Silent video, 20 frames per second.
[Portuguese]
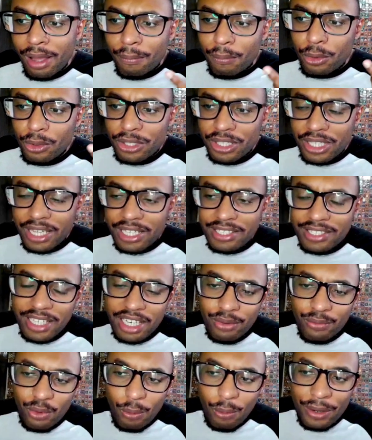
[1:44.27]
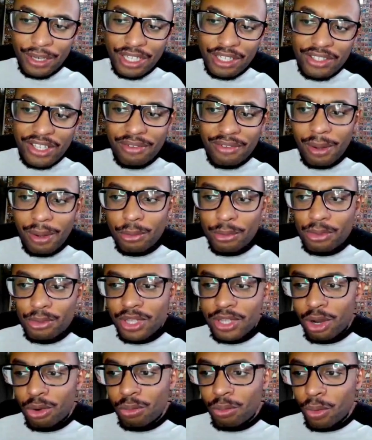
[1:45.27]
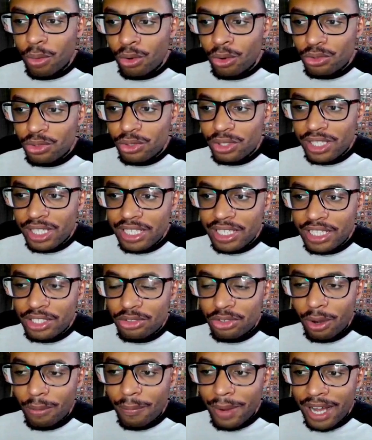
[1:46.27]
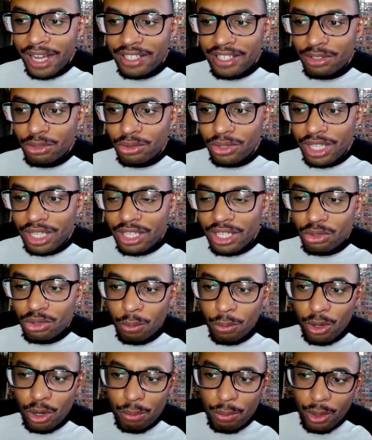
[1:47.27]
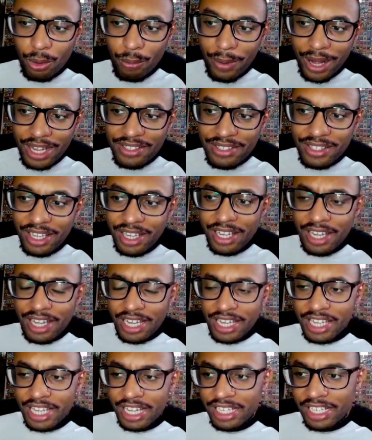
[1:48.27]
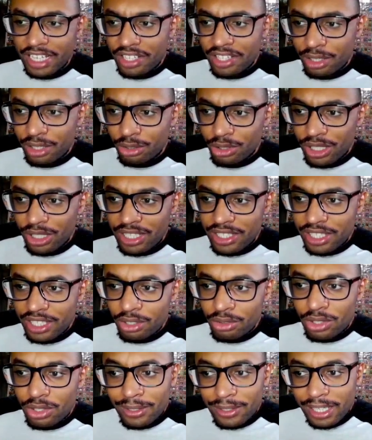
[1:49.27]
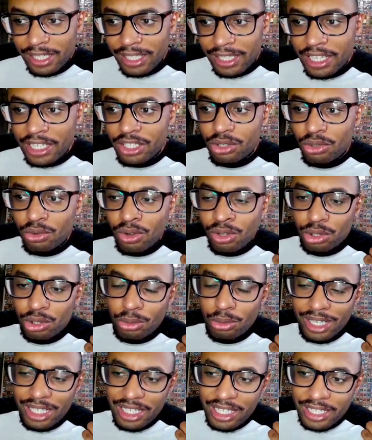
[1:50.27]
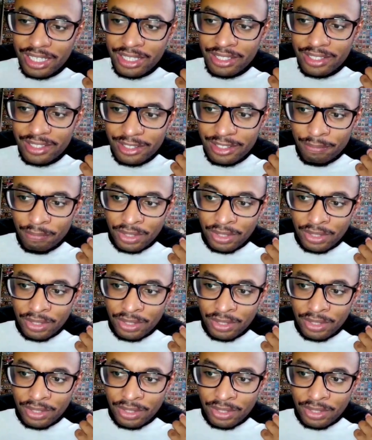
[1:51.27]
porque se ele for banido, ele vai buscar um monstro que liste o base no texto, ou próprio base E aqui a gente está utilizando tanto a Kit quanto a Aliança.